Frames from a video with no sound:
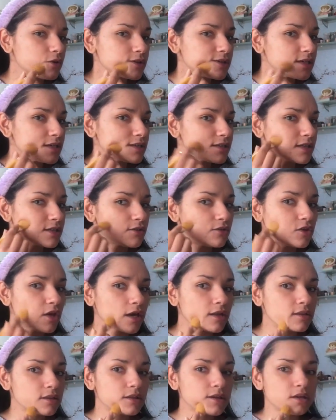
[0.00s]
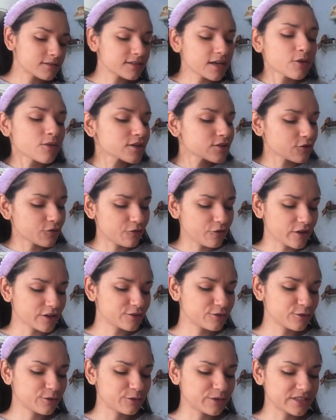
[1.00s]
cosette gente da quando ho
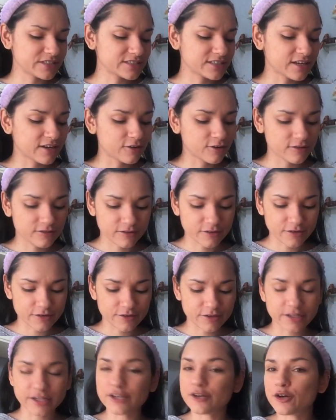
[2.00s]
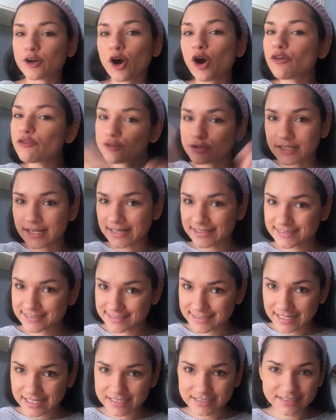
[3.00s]
fatto questo rinnovo della
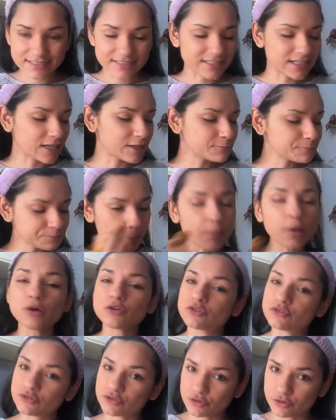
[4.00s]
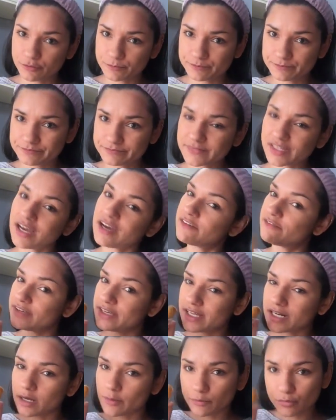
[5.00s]
stanza posso
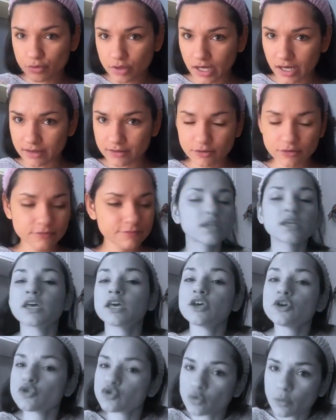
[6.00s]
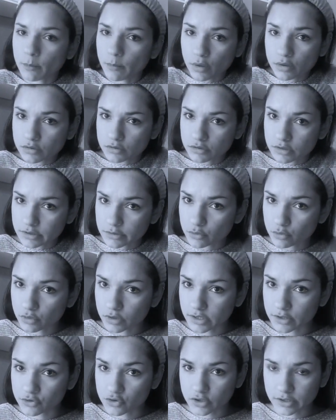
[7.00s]
aver appurato che io ne un botto dei
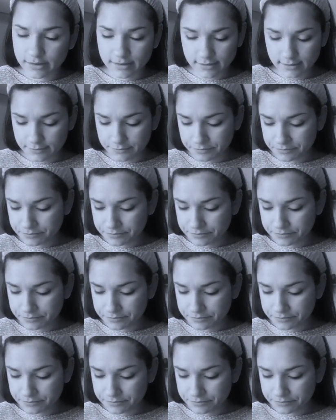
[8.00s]
trucchi gente